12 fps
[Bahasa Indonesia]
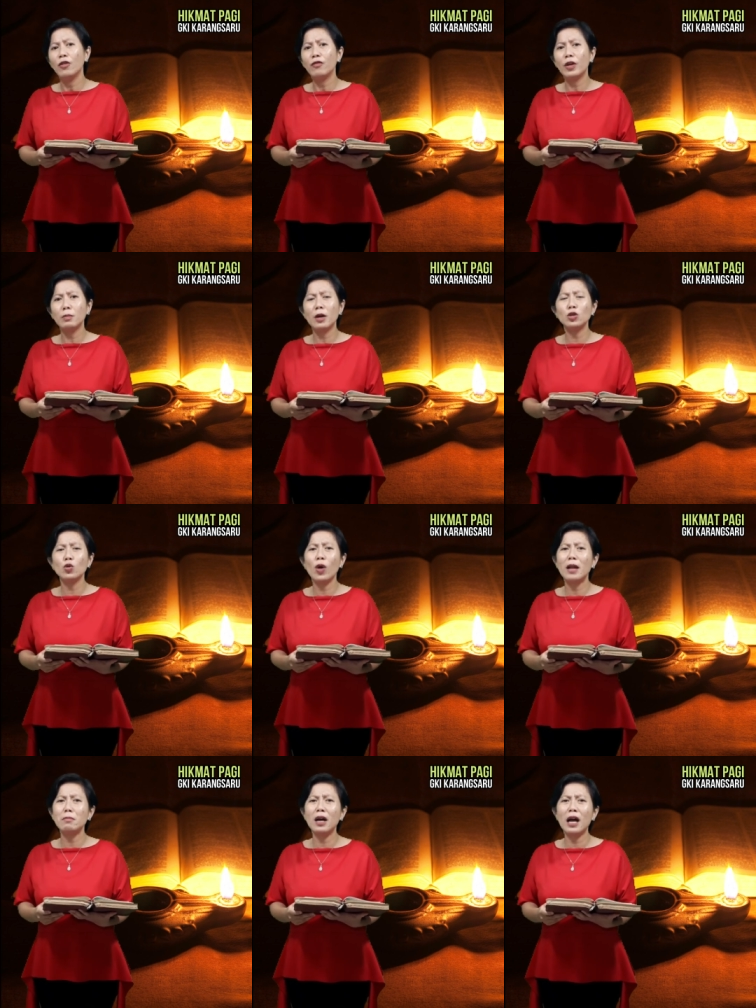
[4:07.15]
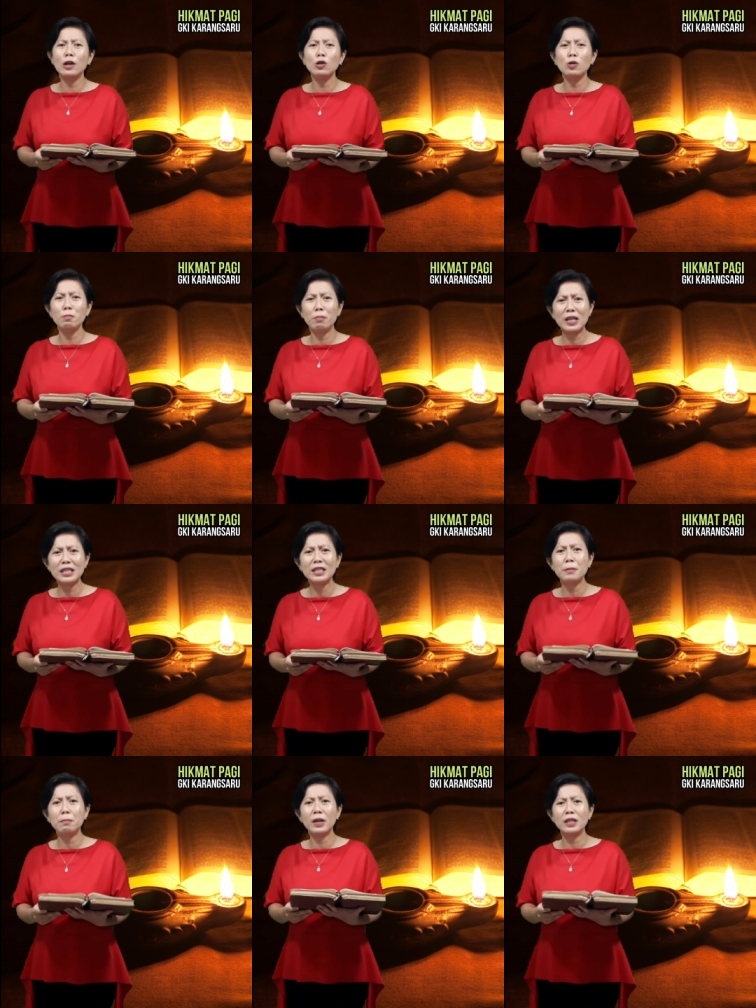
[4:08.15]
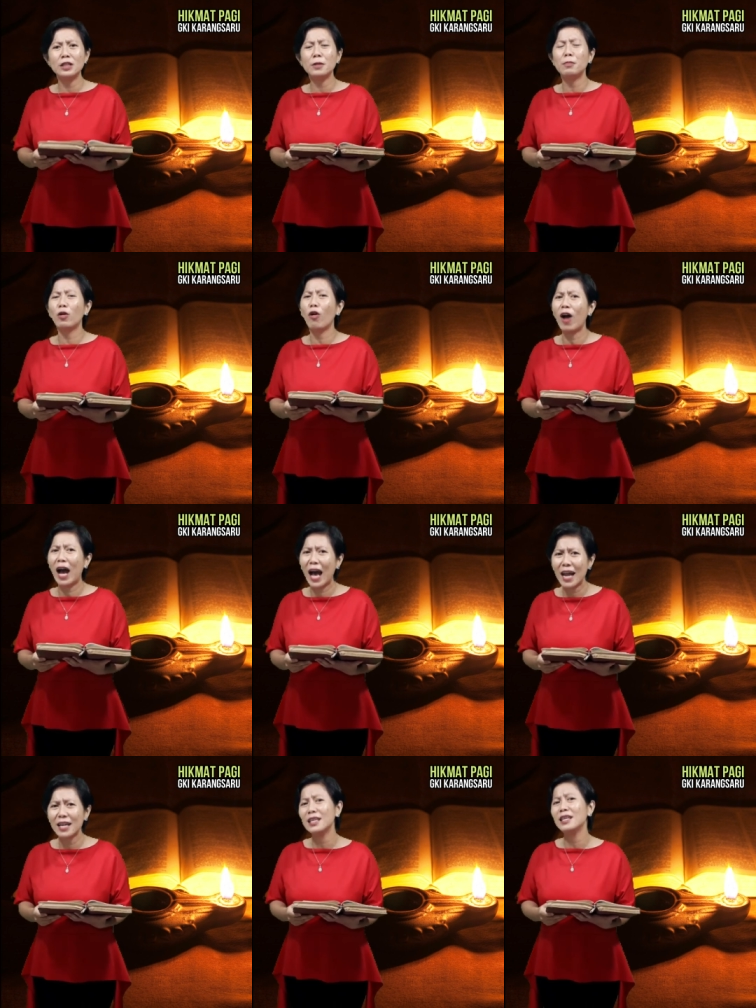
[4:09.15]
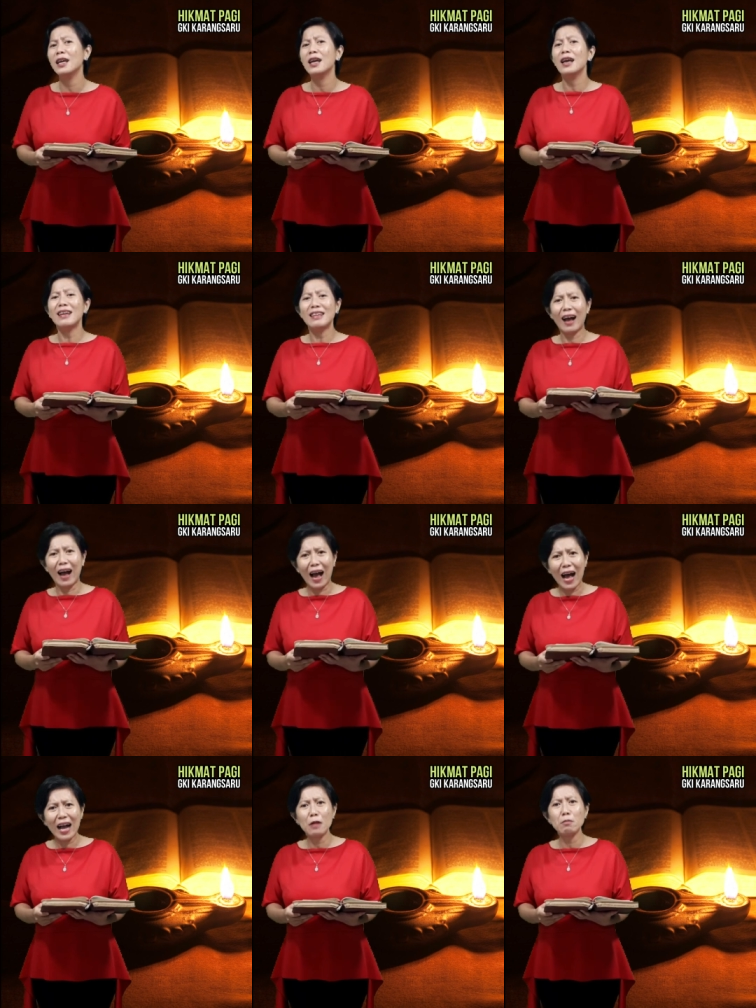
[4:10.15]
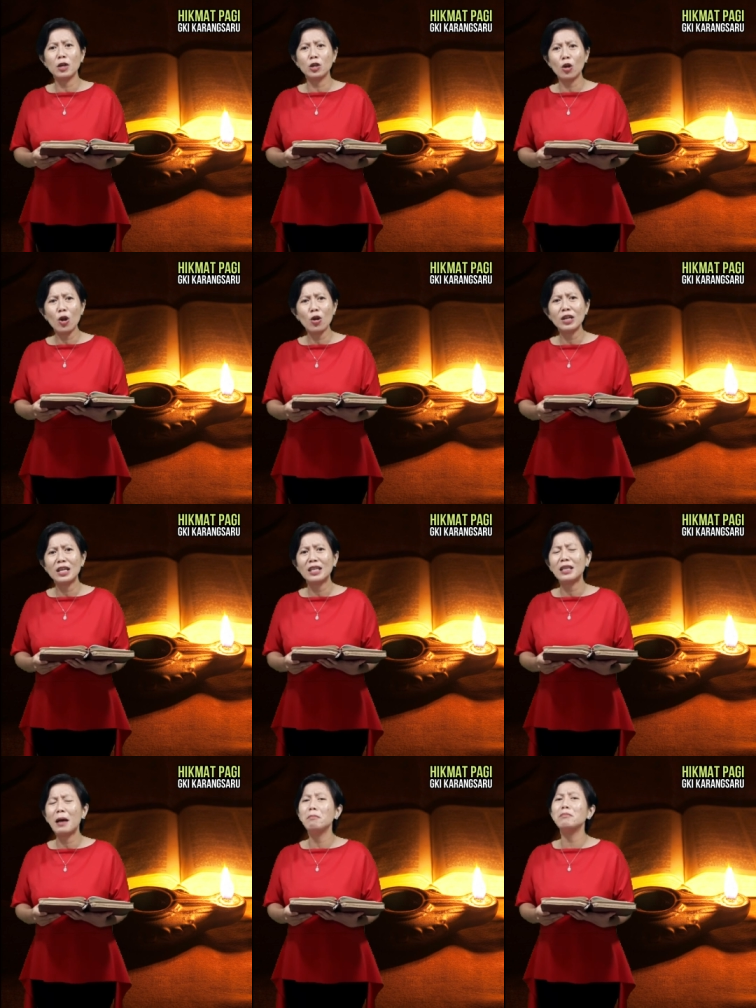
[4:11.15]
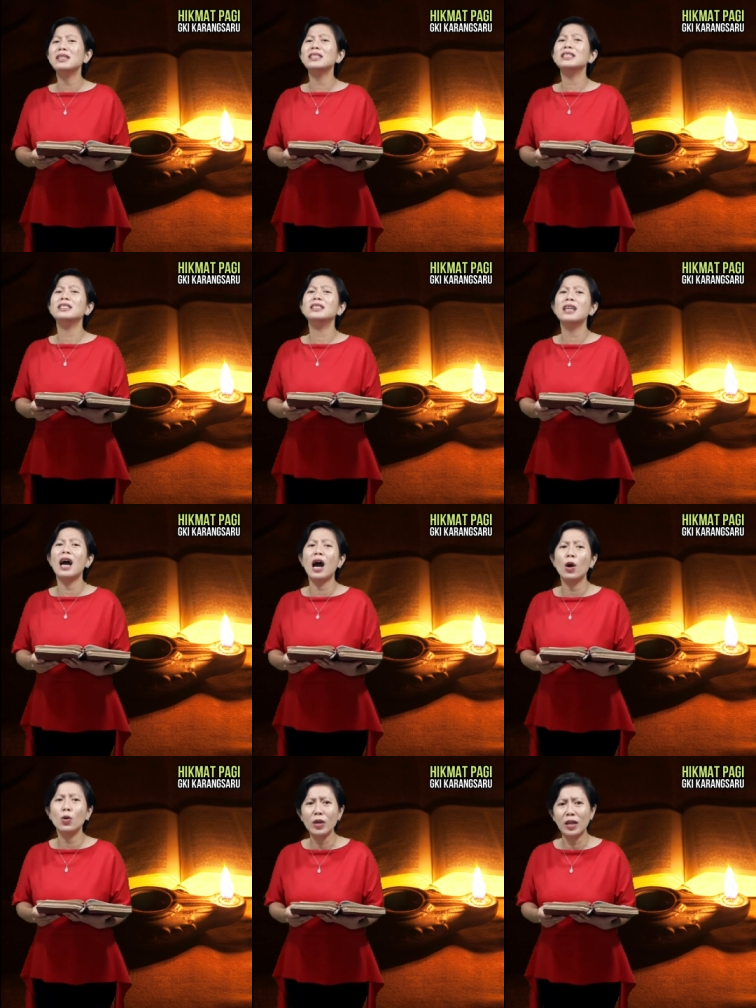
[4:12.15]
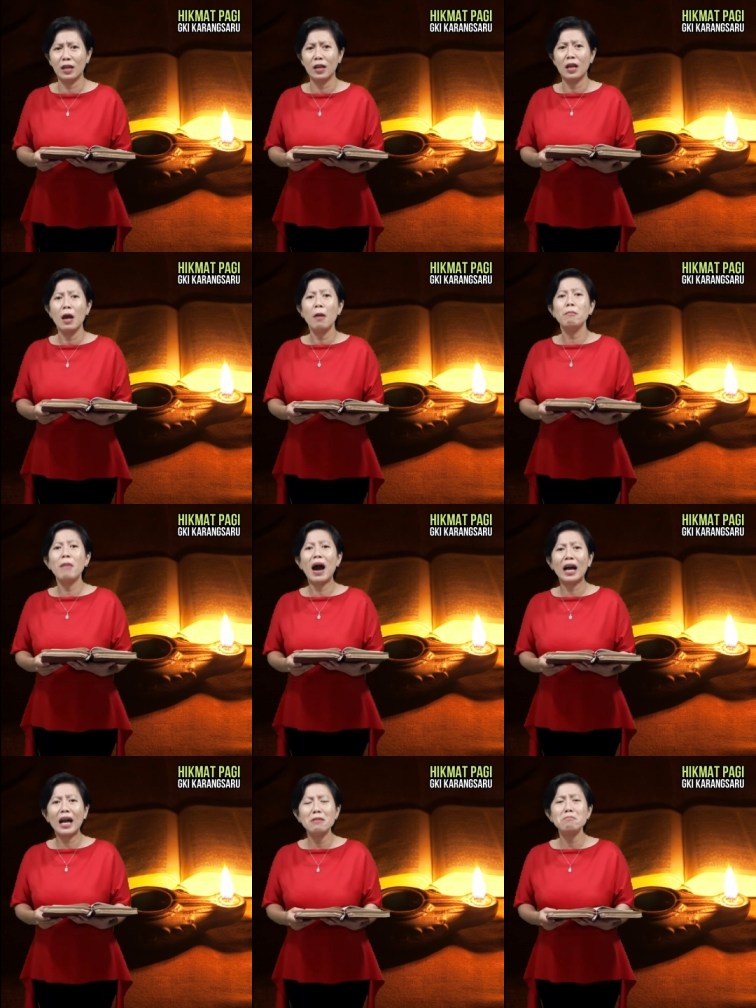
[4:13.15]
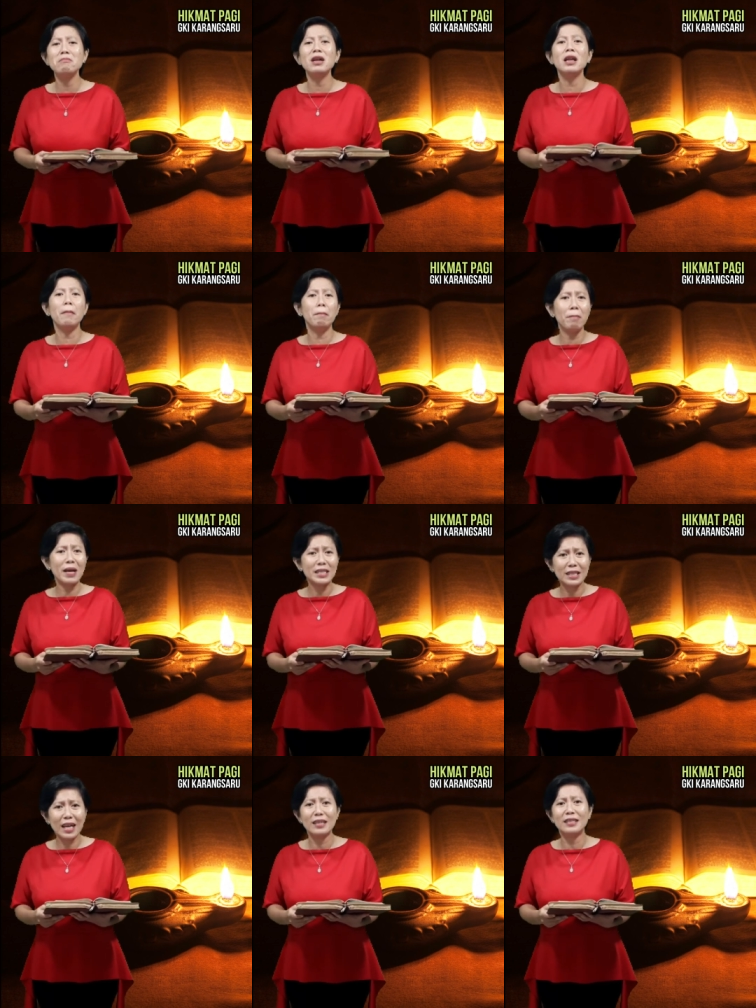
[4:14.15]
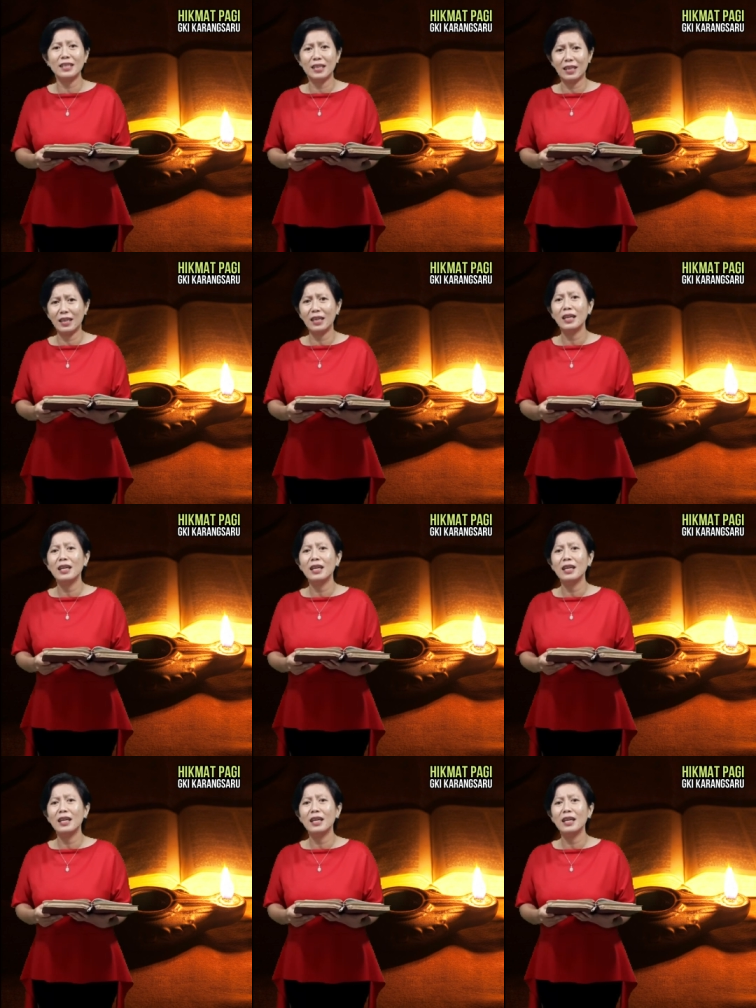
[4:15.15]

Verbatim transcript: Firman Tuhan mengandung prinsip-prinsip rohani yang akan menolong kita menjauhi, bahkan melepaskan diri